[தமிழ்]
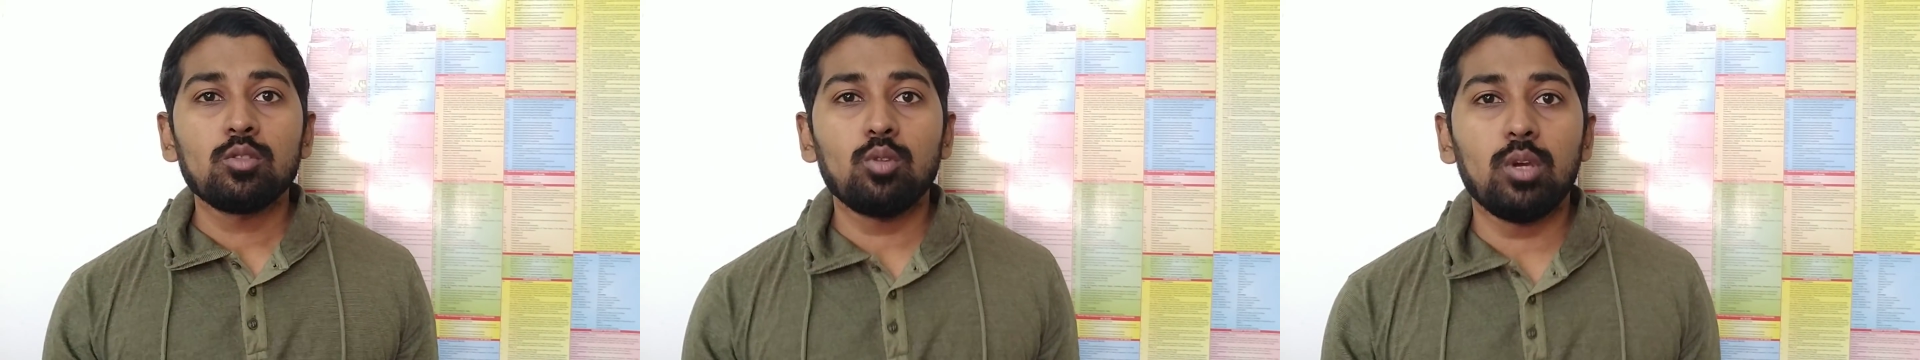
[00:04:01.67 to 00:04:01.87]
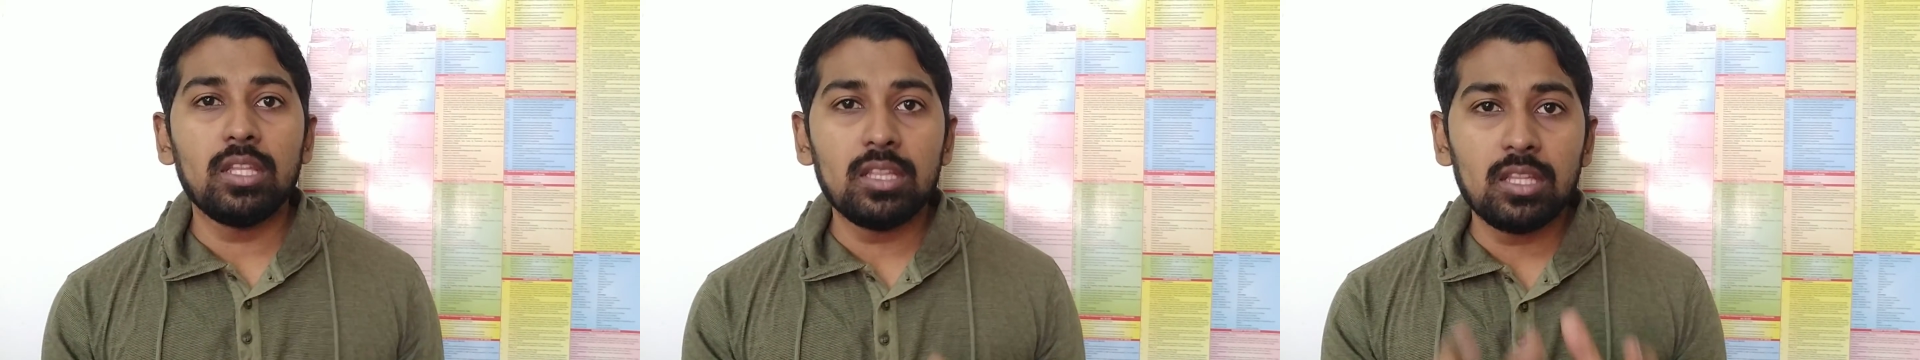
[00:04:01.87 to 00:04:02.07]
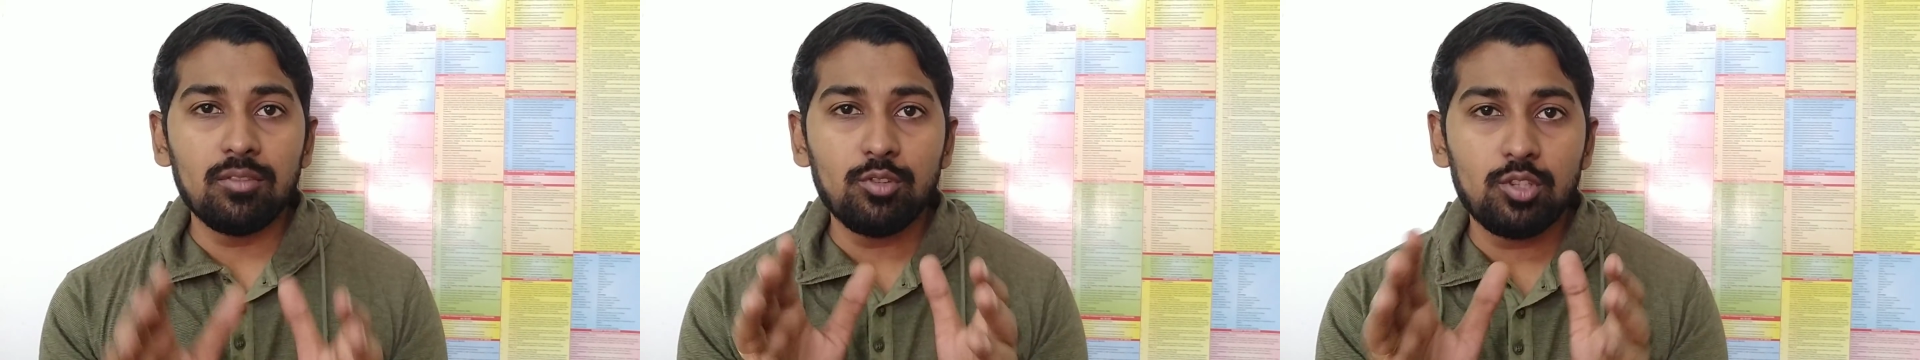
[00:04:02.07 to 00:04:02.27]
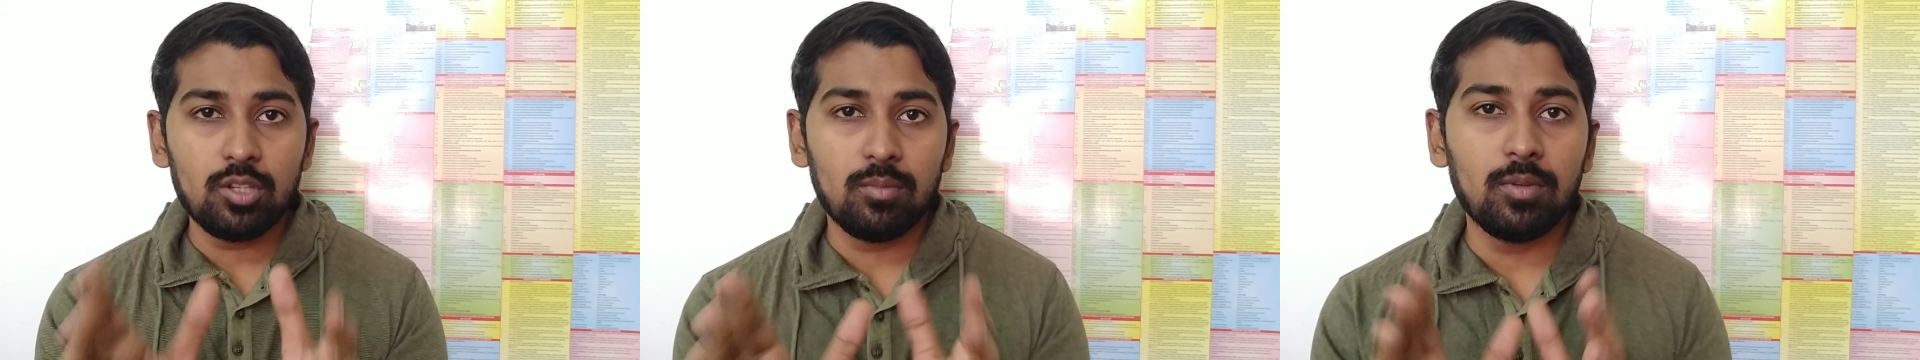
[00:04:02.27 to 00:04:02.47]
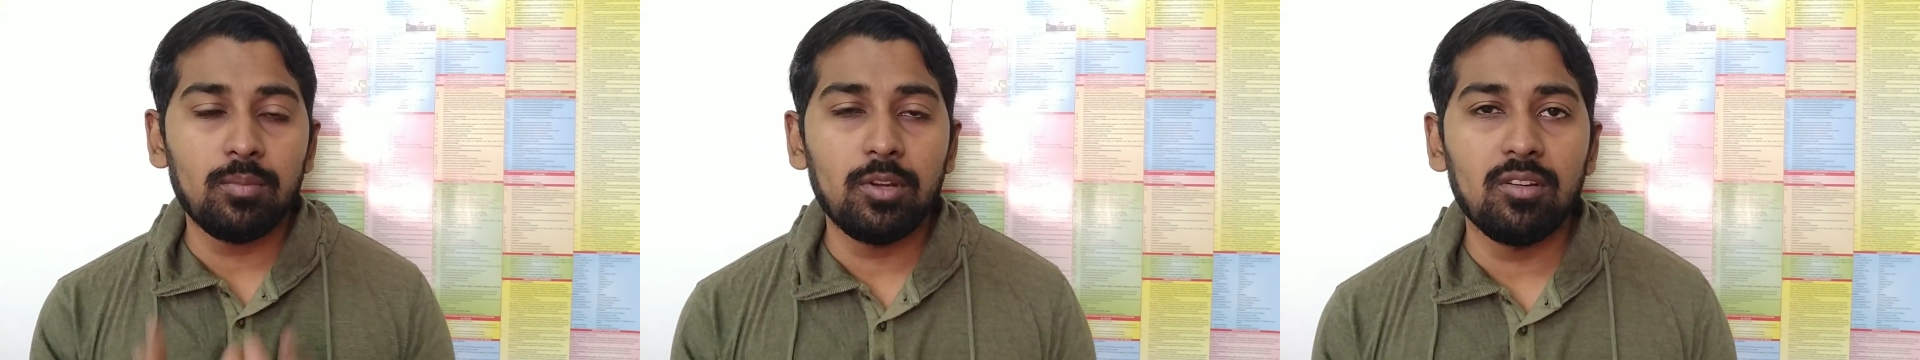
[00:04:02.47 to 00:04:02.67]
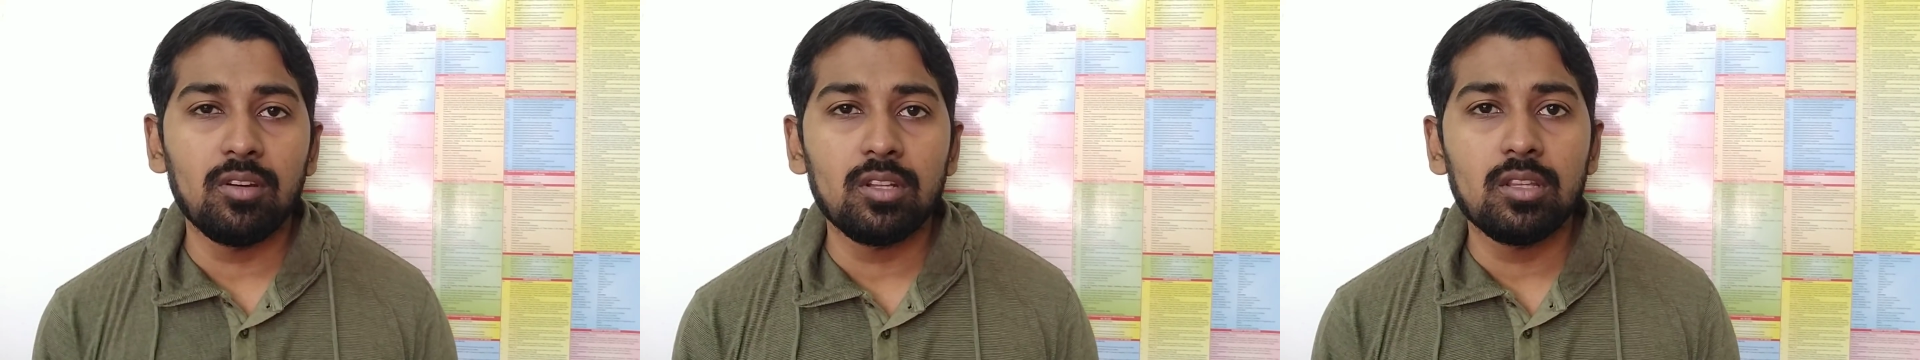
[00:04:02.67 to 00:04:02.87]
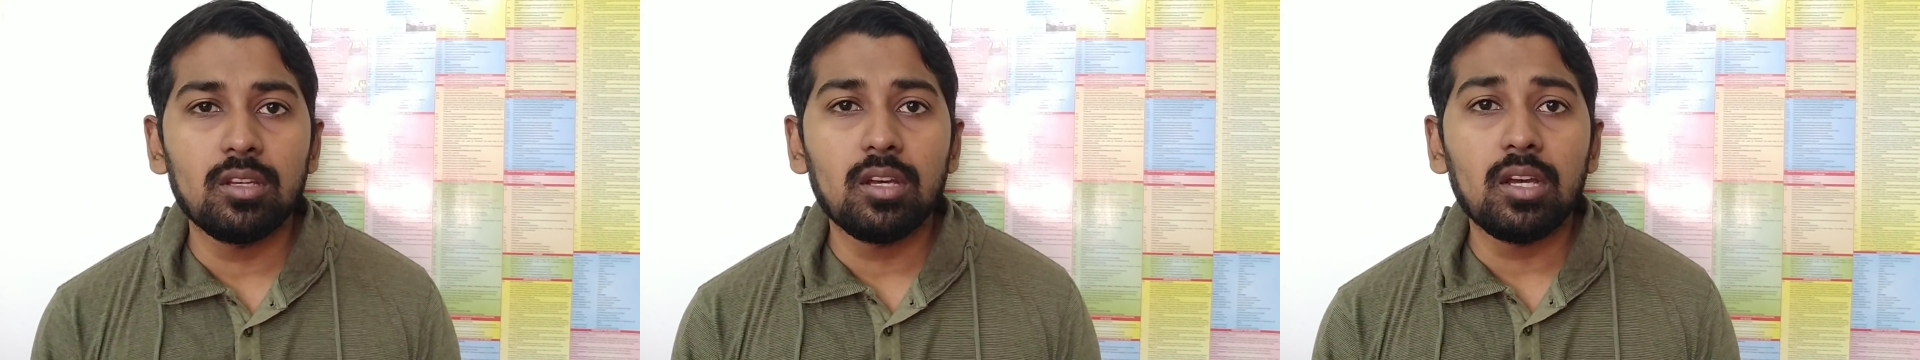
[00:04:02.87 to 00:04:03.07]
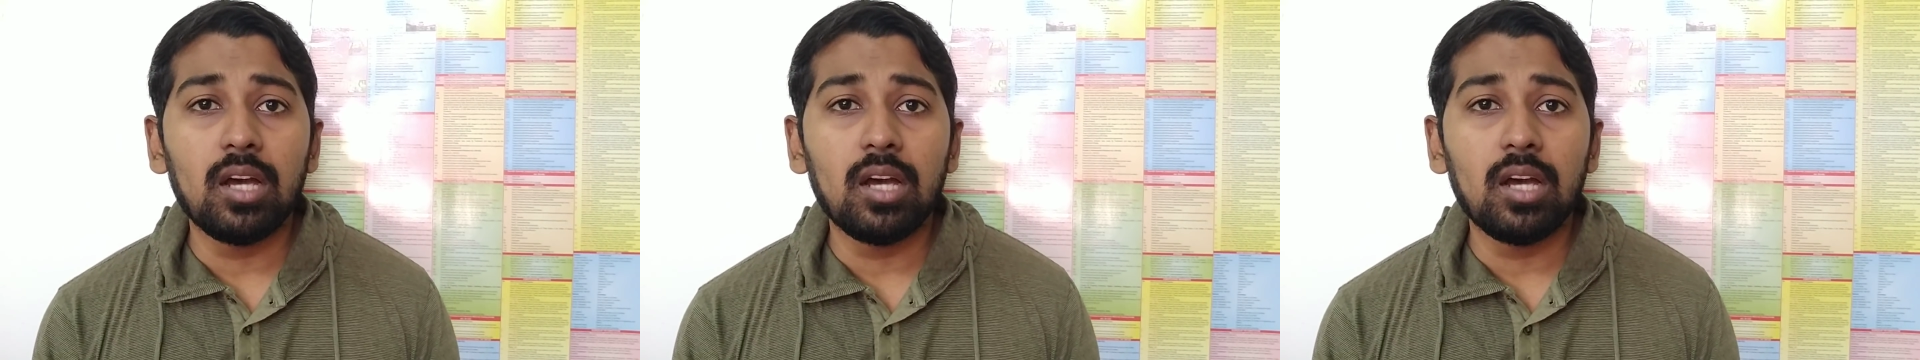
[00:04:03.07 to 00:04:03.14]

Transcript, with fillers: ஸோ இந்த விஷயம் இப்படி வருது